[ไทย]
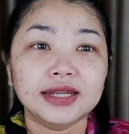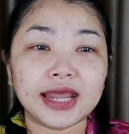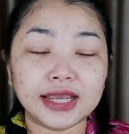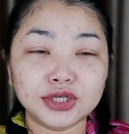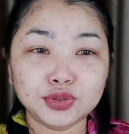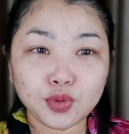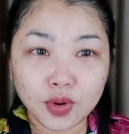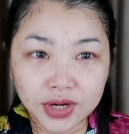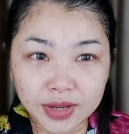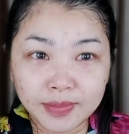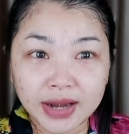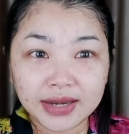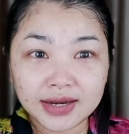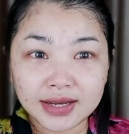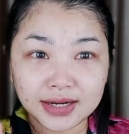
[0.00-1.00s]
ในช่วงที่
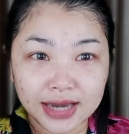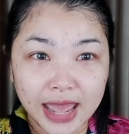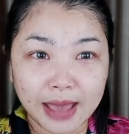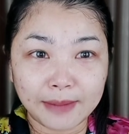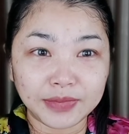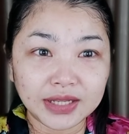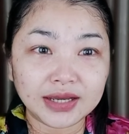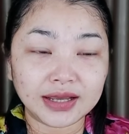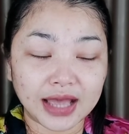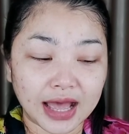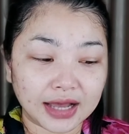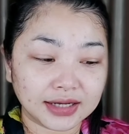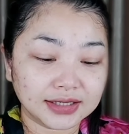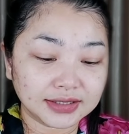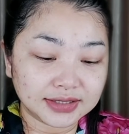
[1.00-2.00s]
มัน 1 แถม1อ่ะ
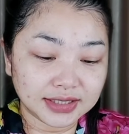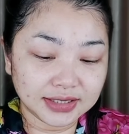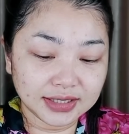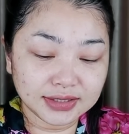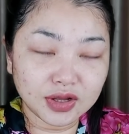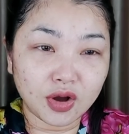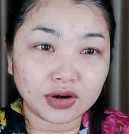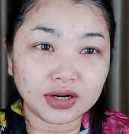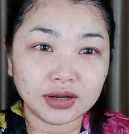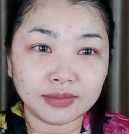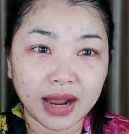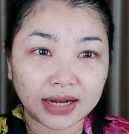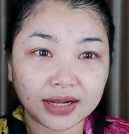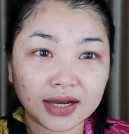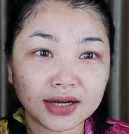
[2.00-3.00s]
คือชิ้นที่ 2 1
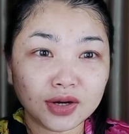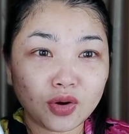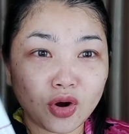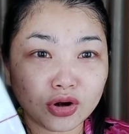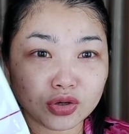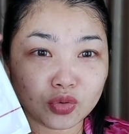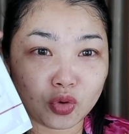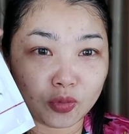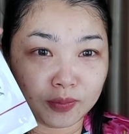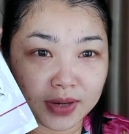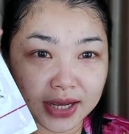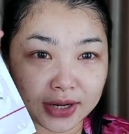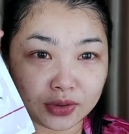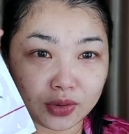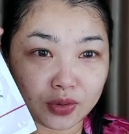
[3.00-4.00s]
บาทก็คือโคตรคุ้มเล
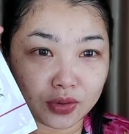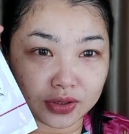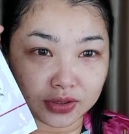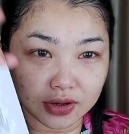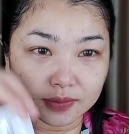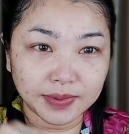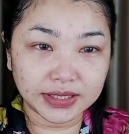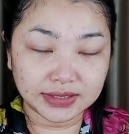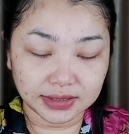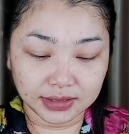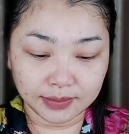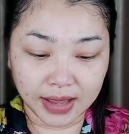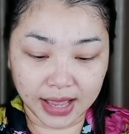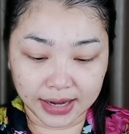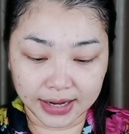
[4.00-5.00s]
ยอ่ะทุกคนก็ไปซื้อ
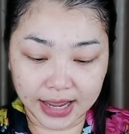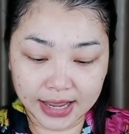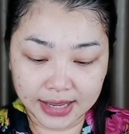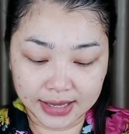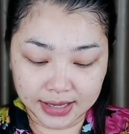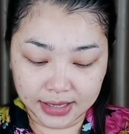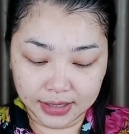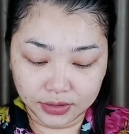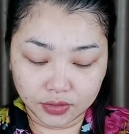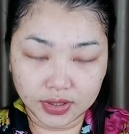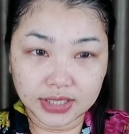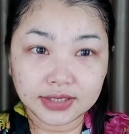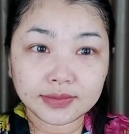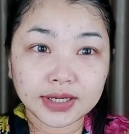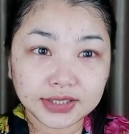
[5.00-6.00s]
มานะตัว
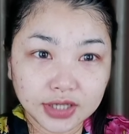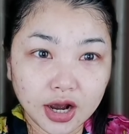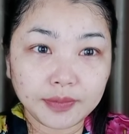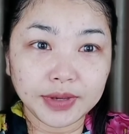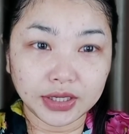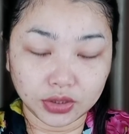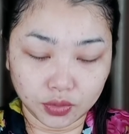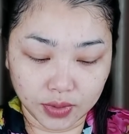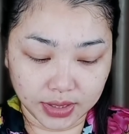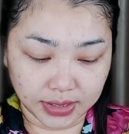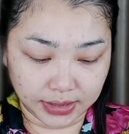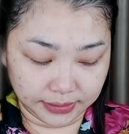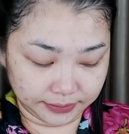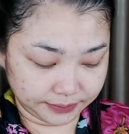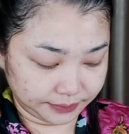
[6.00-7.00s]
นี้ส้มก็ชอบอีกตัวห
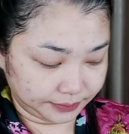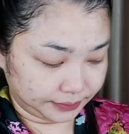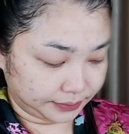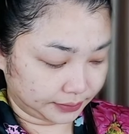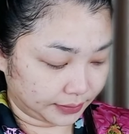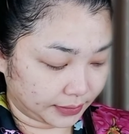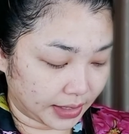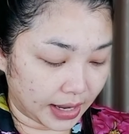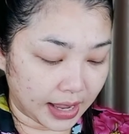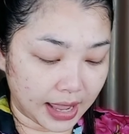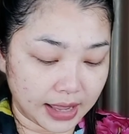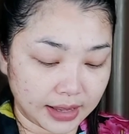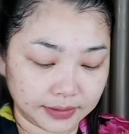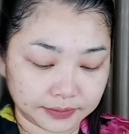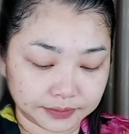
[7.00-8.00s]
นึ่งนะคะ